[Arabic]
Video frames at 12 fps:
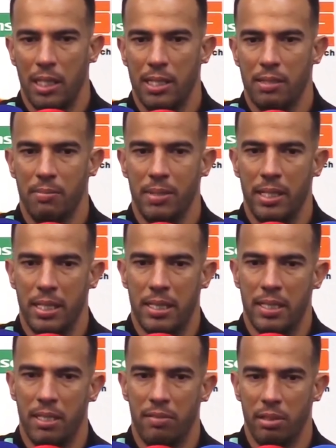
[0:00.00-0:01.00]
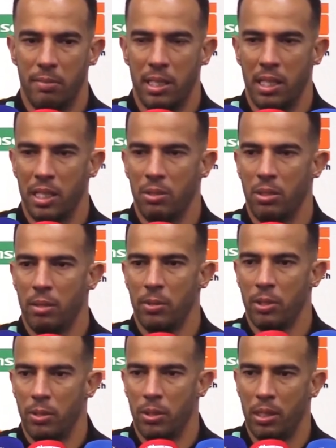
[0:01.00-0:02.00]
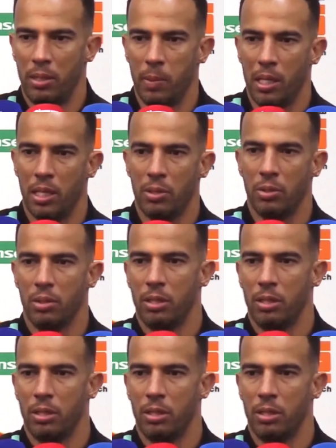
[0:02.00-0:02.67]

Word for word: لازم الناس دير في بالها لا لما يروحوا لي بلاطو